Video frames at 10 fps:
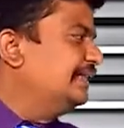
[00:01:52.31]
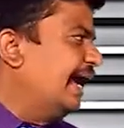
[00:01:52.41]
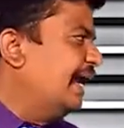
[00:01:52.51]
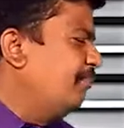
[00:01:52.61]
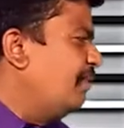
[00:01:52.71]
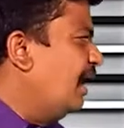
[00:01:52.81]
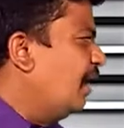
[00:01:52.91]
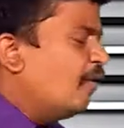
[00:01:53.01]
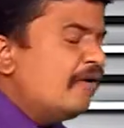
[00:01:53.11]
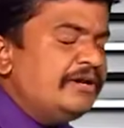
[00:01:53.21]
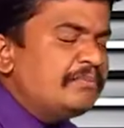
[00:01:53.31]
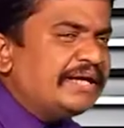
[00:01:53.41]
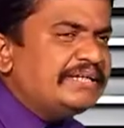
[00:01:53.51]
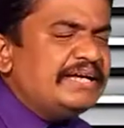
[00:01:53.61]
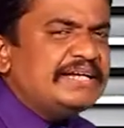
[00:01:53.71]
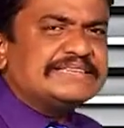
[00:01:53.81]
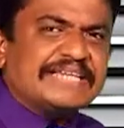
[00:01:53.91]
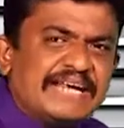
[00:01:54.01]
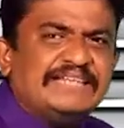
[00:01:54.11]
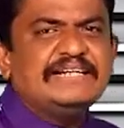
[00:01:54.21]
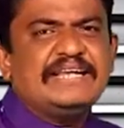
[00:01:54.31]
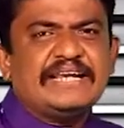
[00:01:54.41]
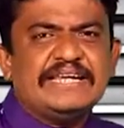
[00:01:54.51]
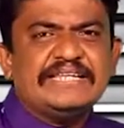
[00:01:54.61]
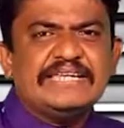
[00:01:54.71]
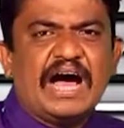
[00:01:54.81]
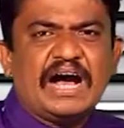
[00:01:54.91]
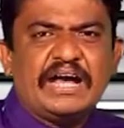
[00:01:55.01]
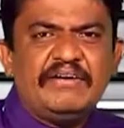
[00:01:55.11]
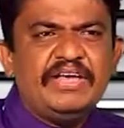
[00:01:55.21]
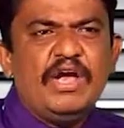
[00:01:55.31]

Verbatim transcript: தரம் ஒன்பது செயற்திட்ட ரீதியாக